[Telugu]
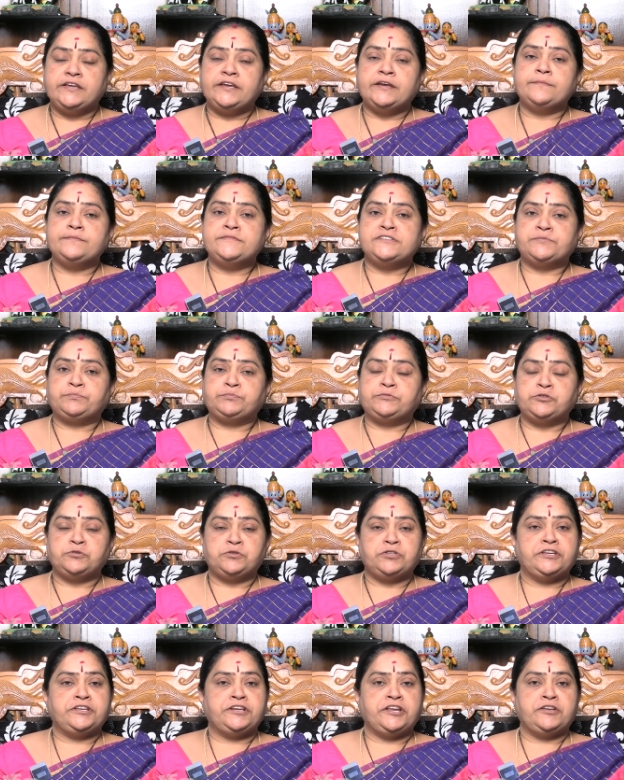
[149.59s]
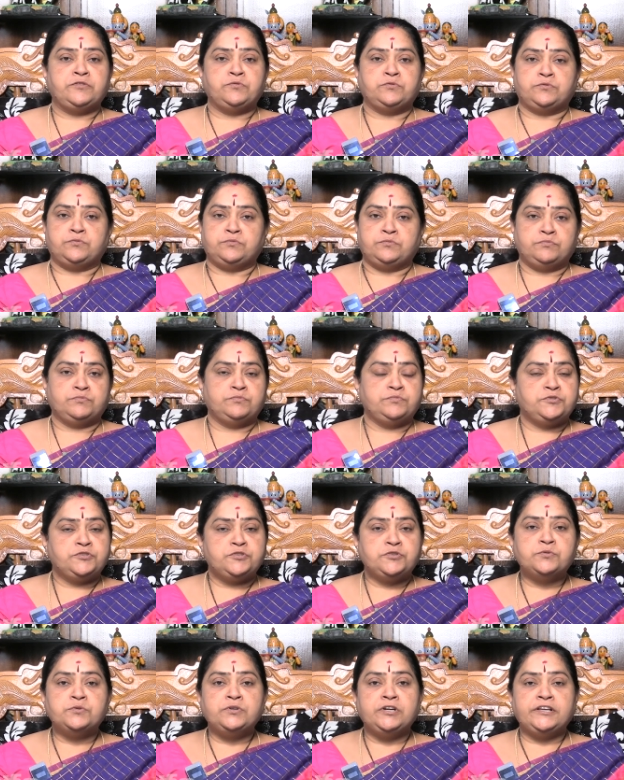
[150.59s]
ఏం చెప్తుంది నేను
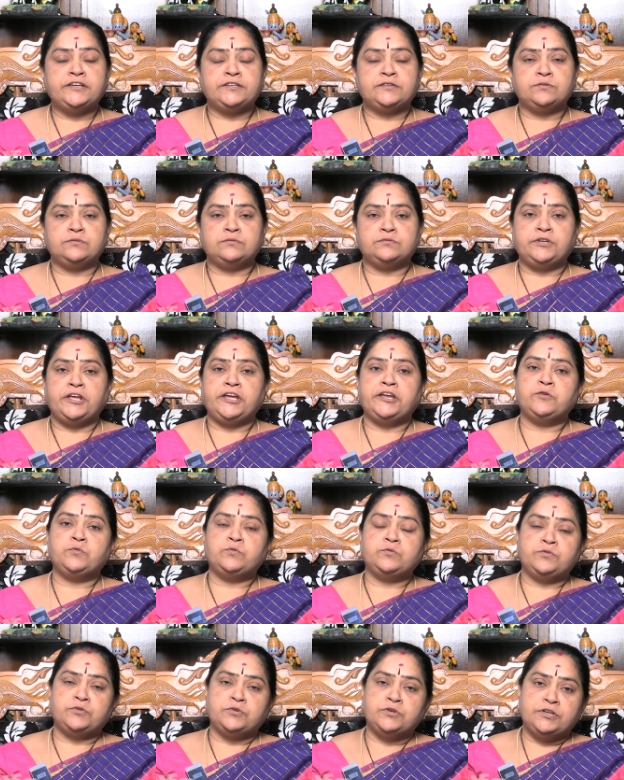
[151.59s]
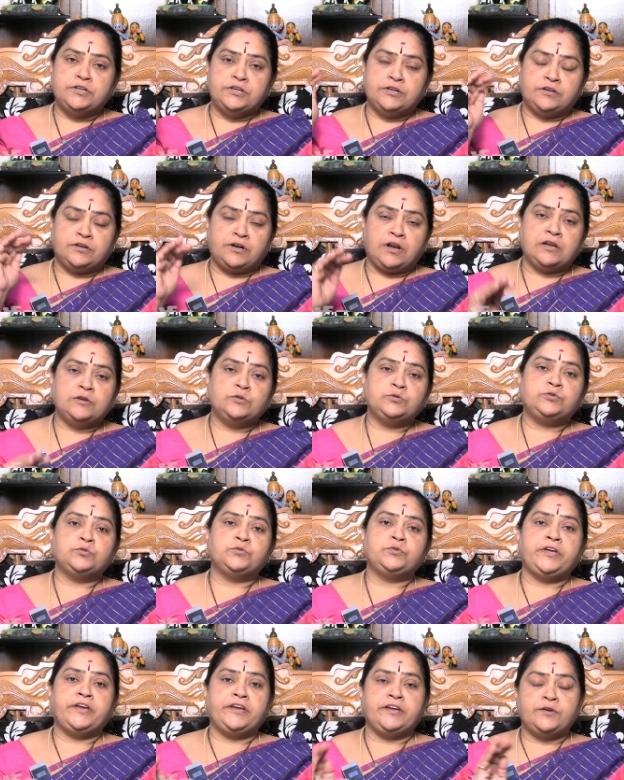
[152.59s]
చూడలేదు నేను
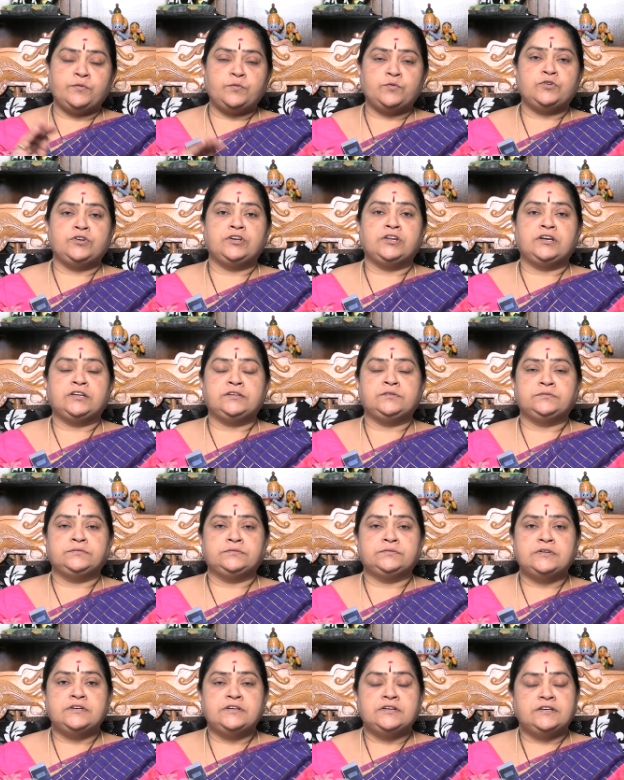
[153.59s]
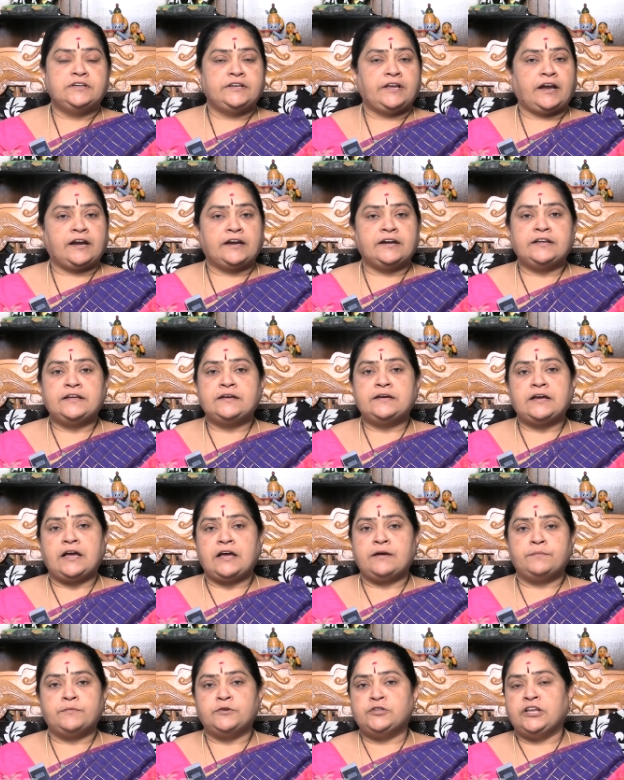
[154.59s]
రాలుతూనే ఉన్నాను ఎక్కడ
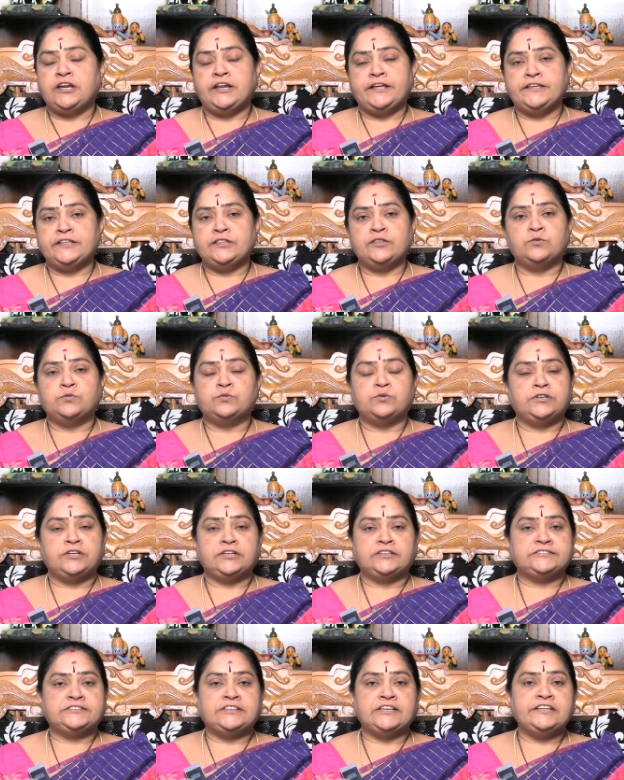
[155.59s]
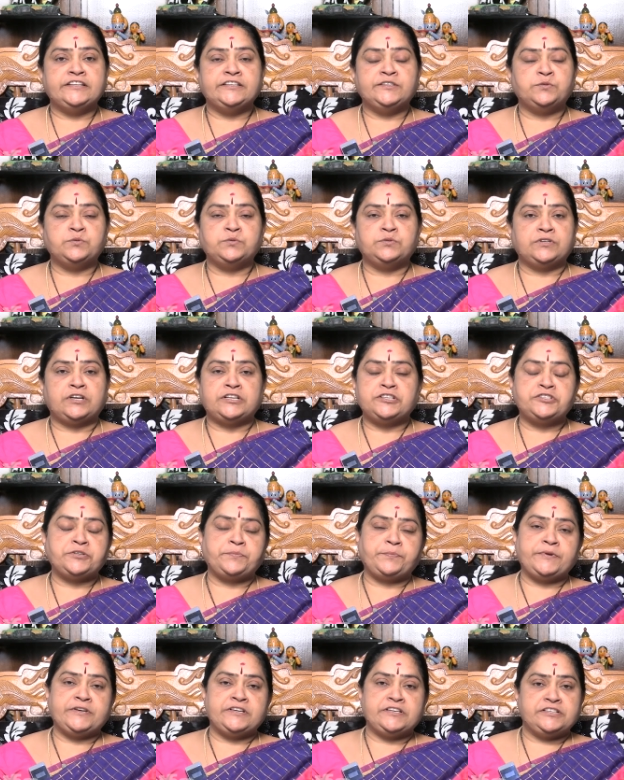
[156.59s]
మొదలయ్యిందో కూడా నాకు తెలీదు అని
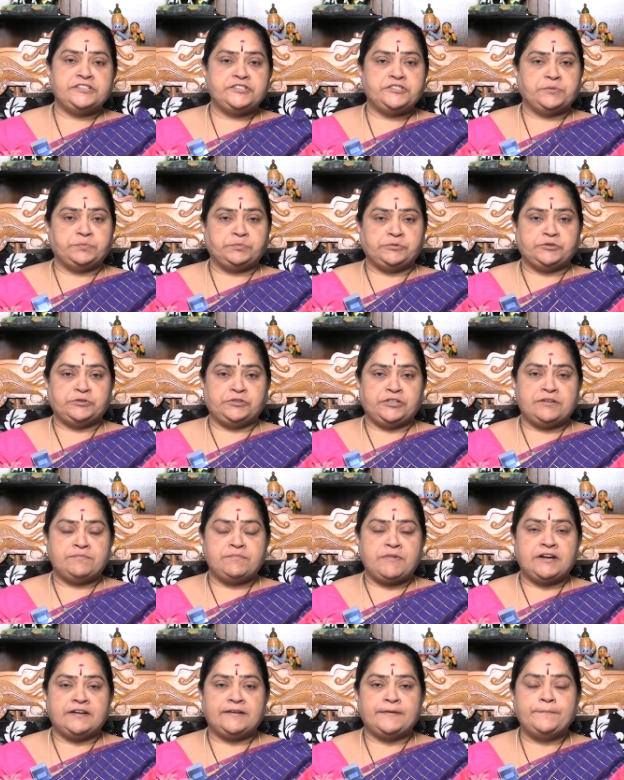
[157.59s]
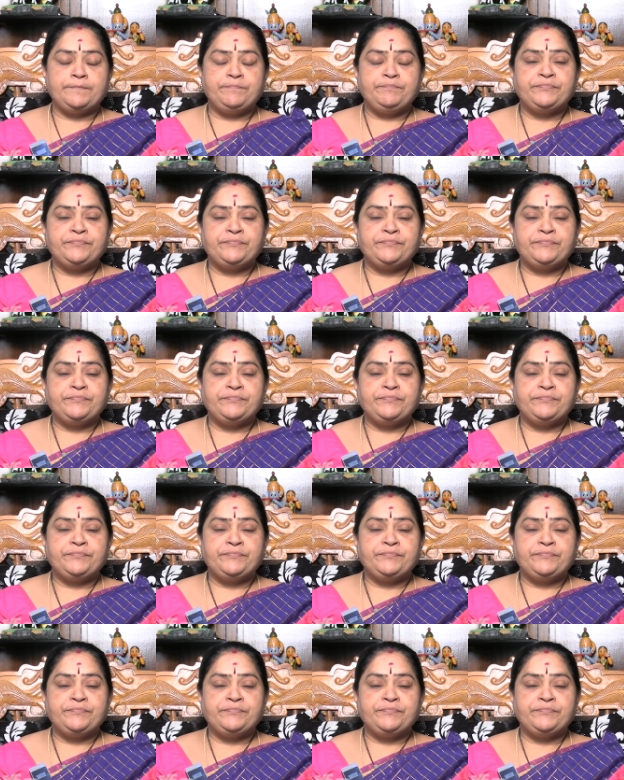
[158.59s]
చెప్పి చెప్తుందనమాట